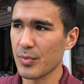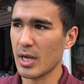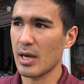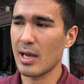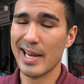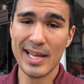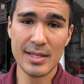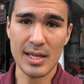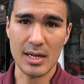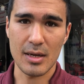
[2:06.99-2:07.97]
а,
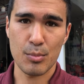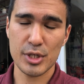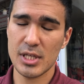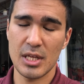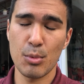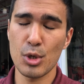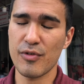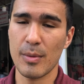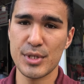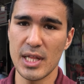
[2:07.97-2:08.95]
ренталы просто не
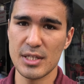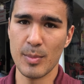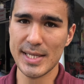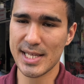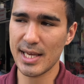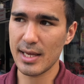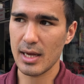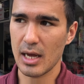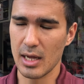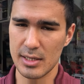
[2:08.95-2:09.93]
будут вам делать мозги,
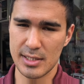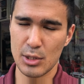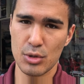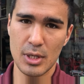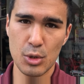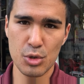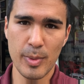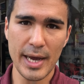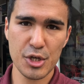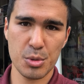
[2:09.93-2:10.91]
а дадут, дадут
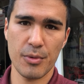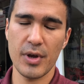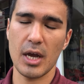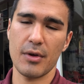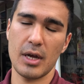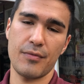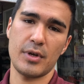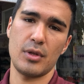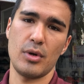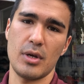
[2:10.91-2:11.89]
байк, чтобы вы
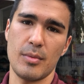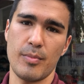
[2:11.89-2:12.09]
кайфанули.